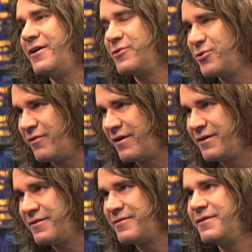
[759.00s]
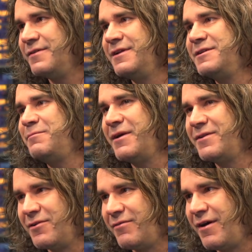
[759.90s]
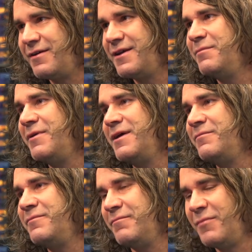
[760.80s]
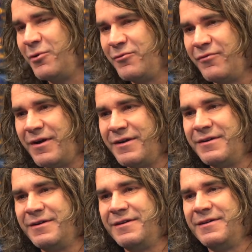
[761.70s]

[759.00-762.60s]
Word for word: Arto var. Nils Petter var. İbrahim Maluf var.